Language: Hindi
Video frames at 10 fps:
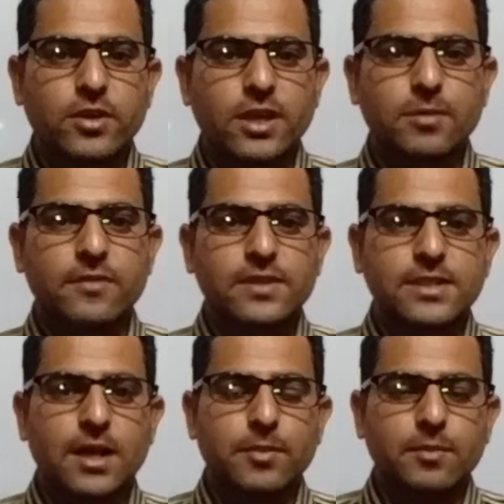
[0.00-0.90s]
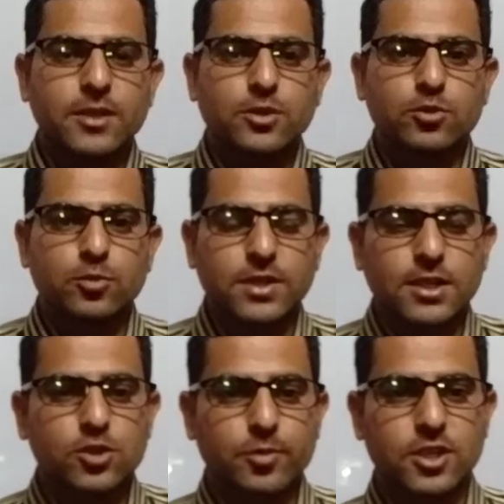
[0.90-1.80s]
एक बार फिर से आपके अपने YouTube
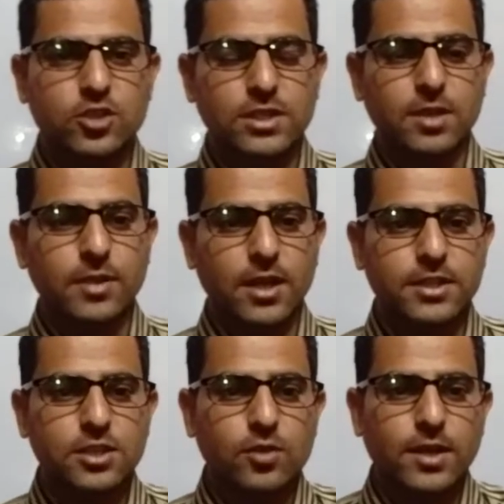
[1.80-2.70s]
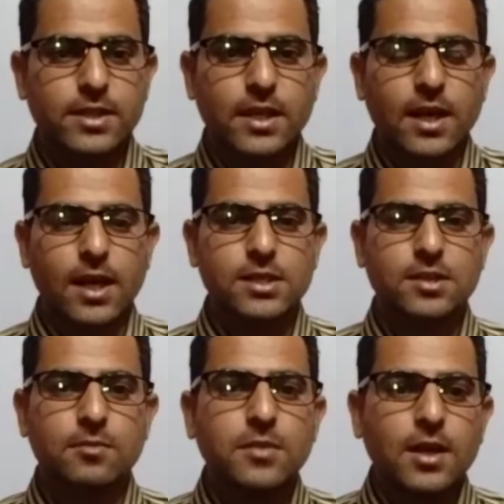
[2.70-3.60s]
चैनल सुपर एजुकेशन में हार्दिक स्वागत है आज
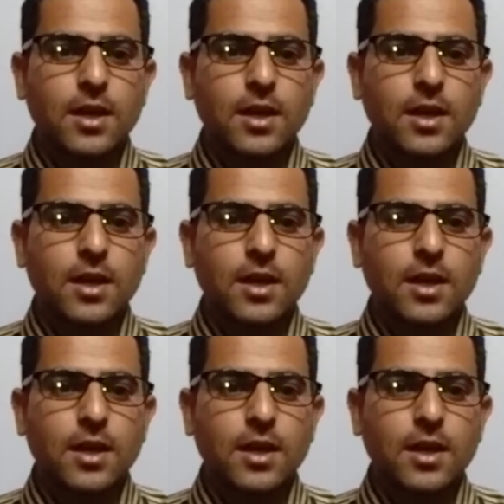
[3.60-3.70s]
हम